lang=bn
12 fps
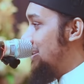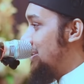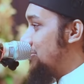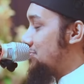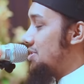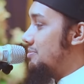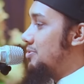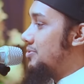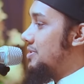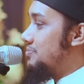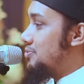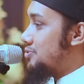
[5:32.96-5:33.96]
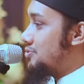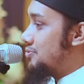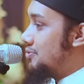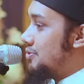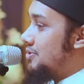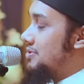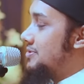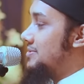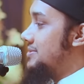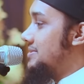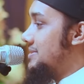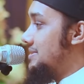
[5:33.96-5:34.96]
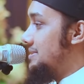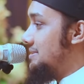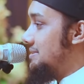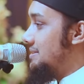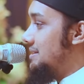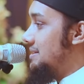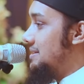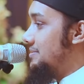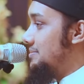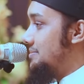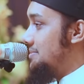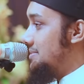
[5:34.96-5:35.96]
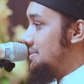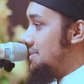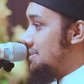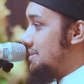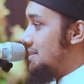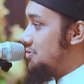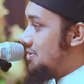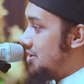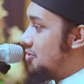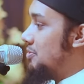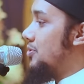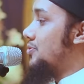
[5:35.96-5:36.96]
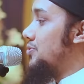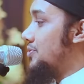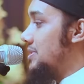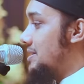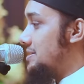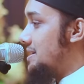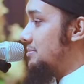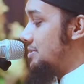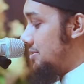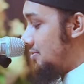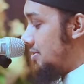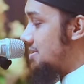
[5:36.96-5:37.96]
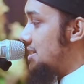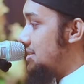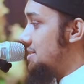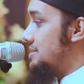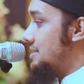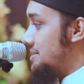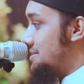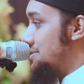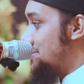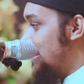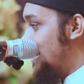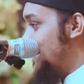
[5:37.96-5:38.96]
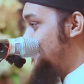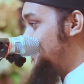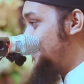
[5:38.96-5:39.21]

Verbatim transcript: তো এই সামগ্রিক প্রশ্নগুলোর তিনি কিছু এলোমেলো উত্তর দিয়েছেন আমি সেগুলোকে সাজিয়েছি আজকে ইনশাআল্লাহ